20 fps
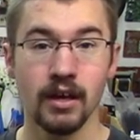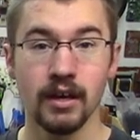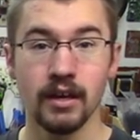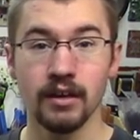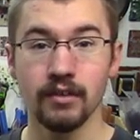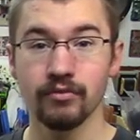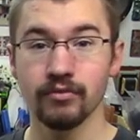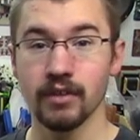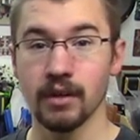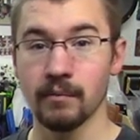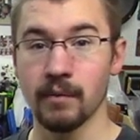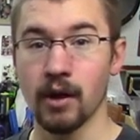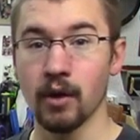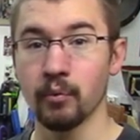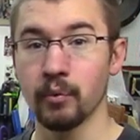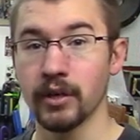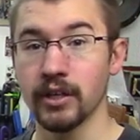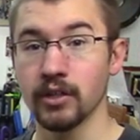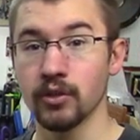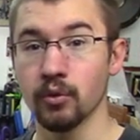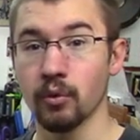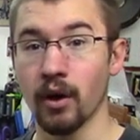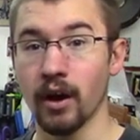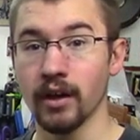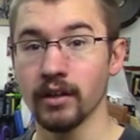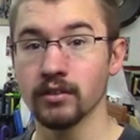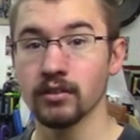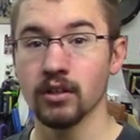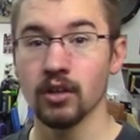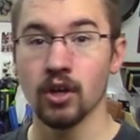Et finalement,
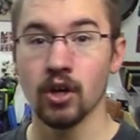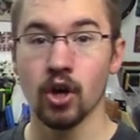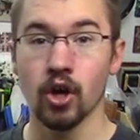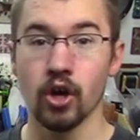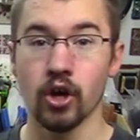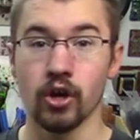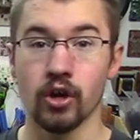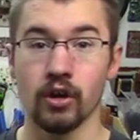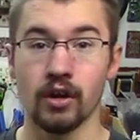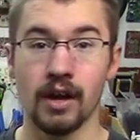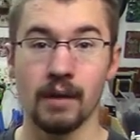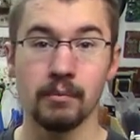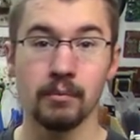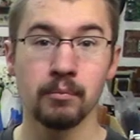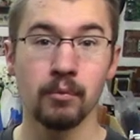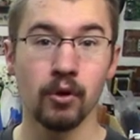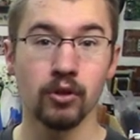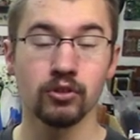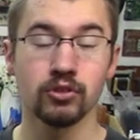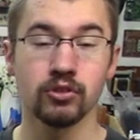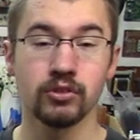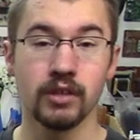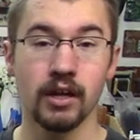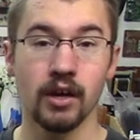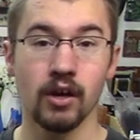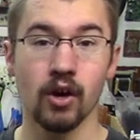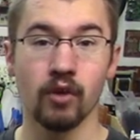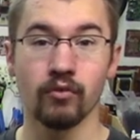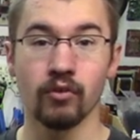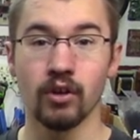Read-Write, euh, la plupart du
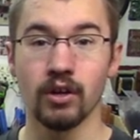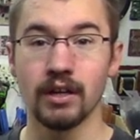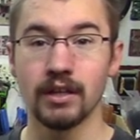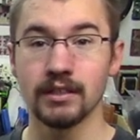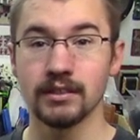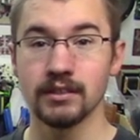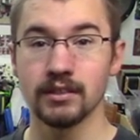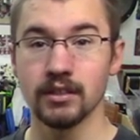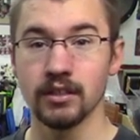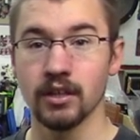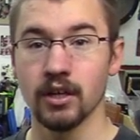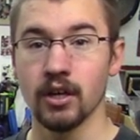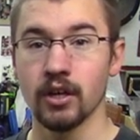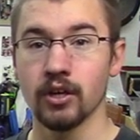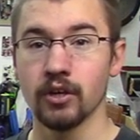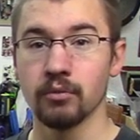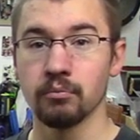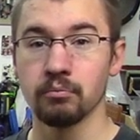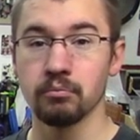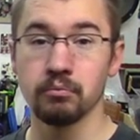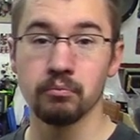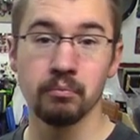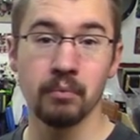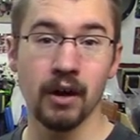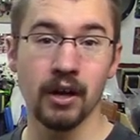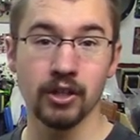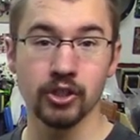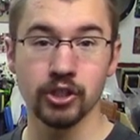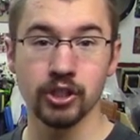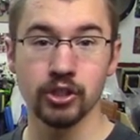temps, on va le laisser
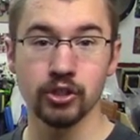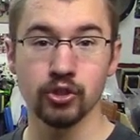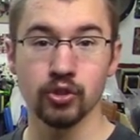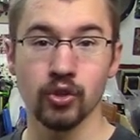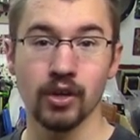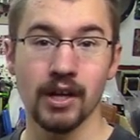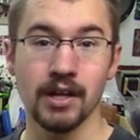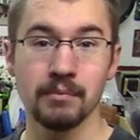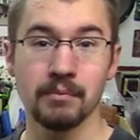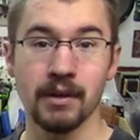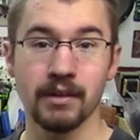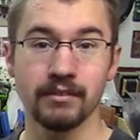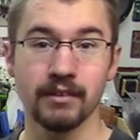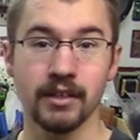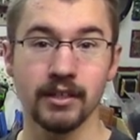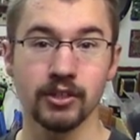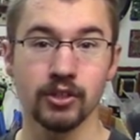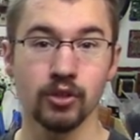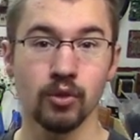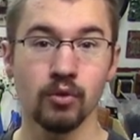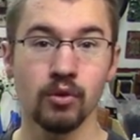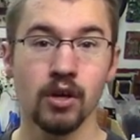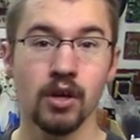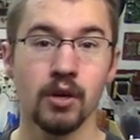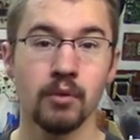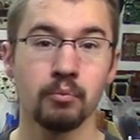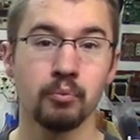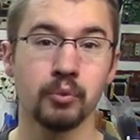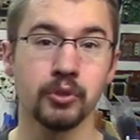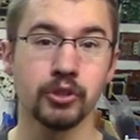brancher sur l'alimentation
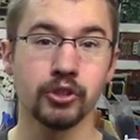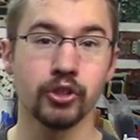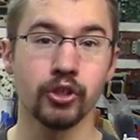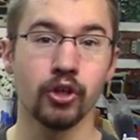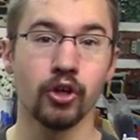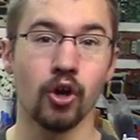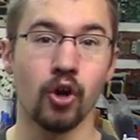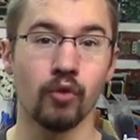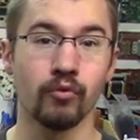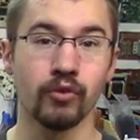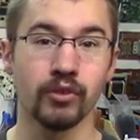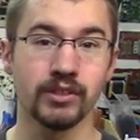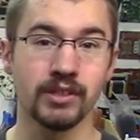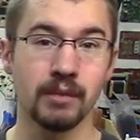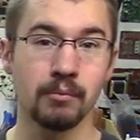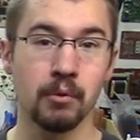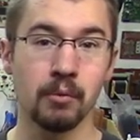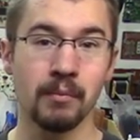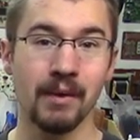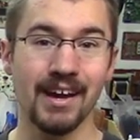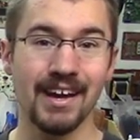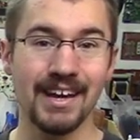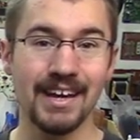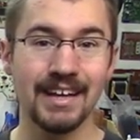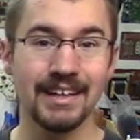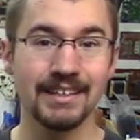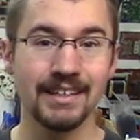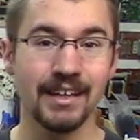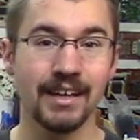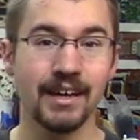puisqu'on va simplement
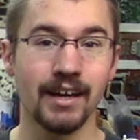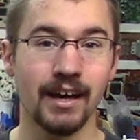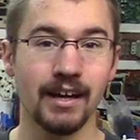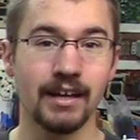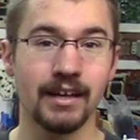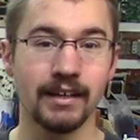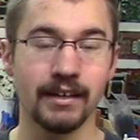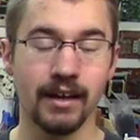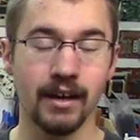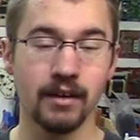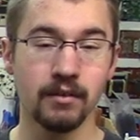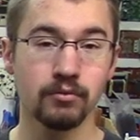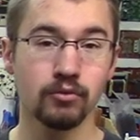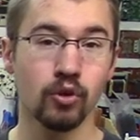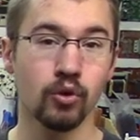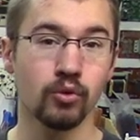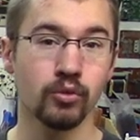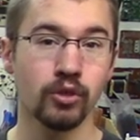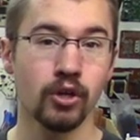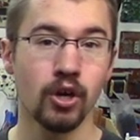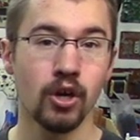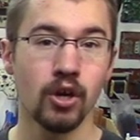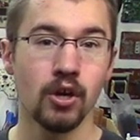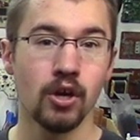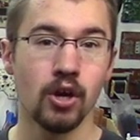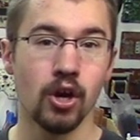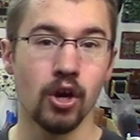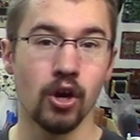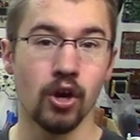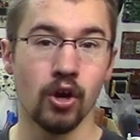écrire à l'écran. Donc,
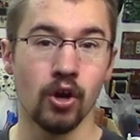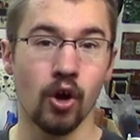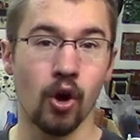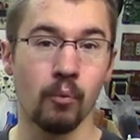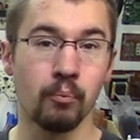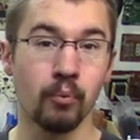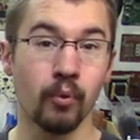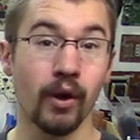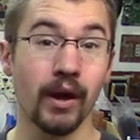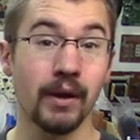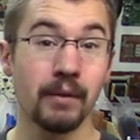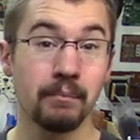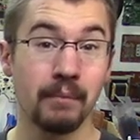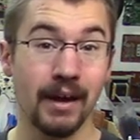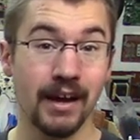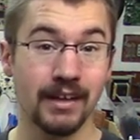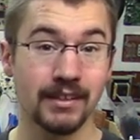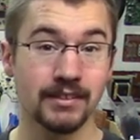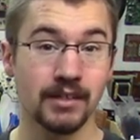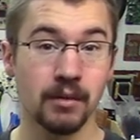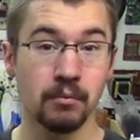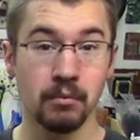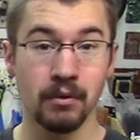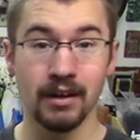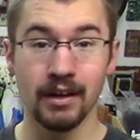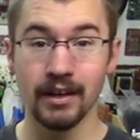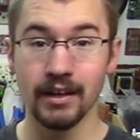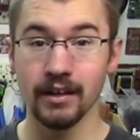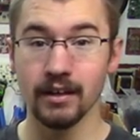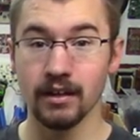euh, on pourrait, par exemple,
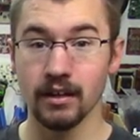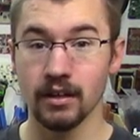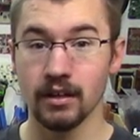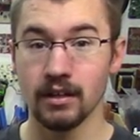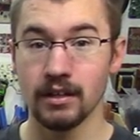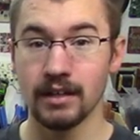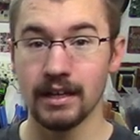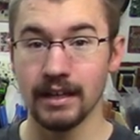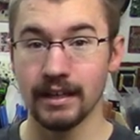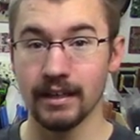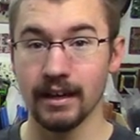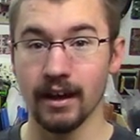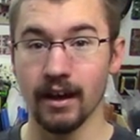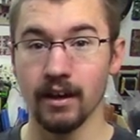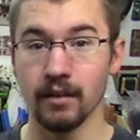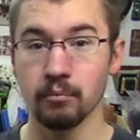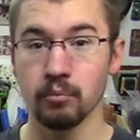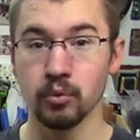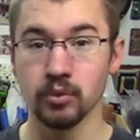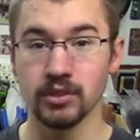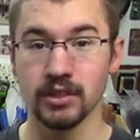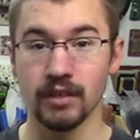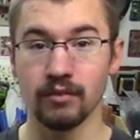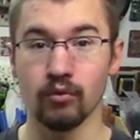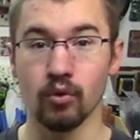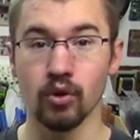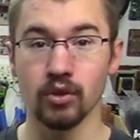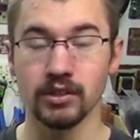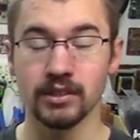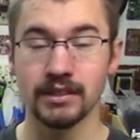lire l'écran pour
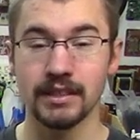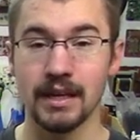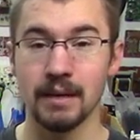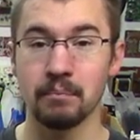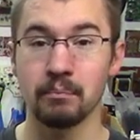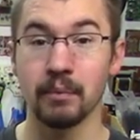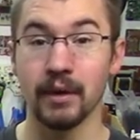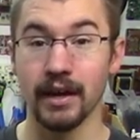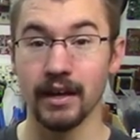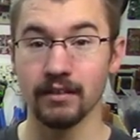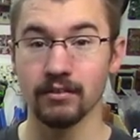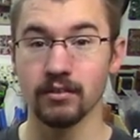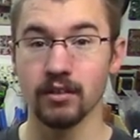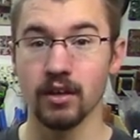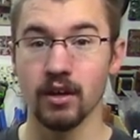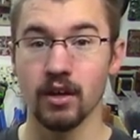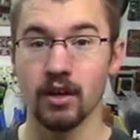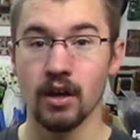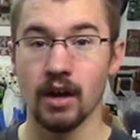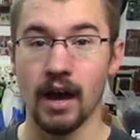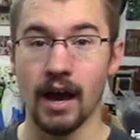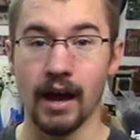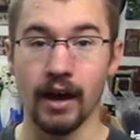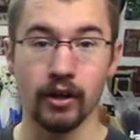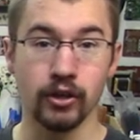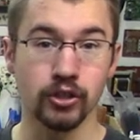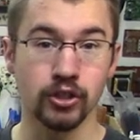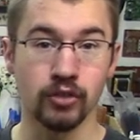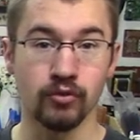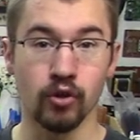savoir si est prête à
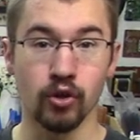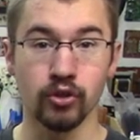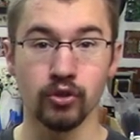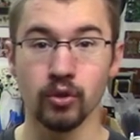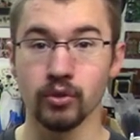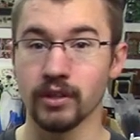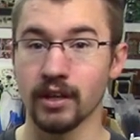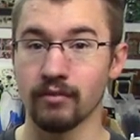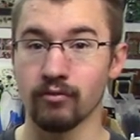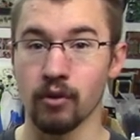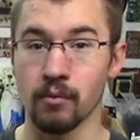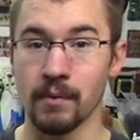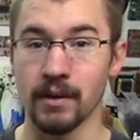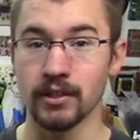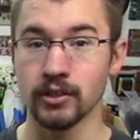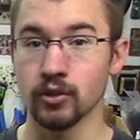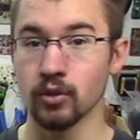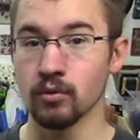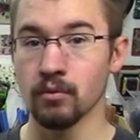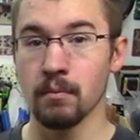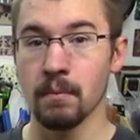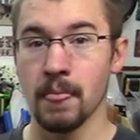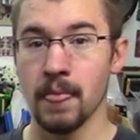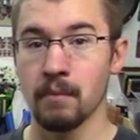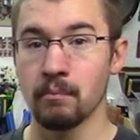recevoir d'autres informations.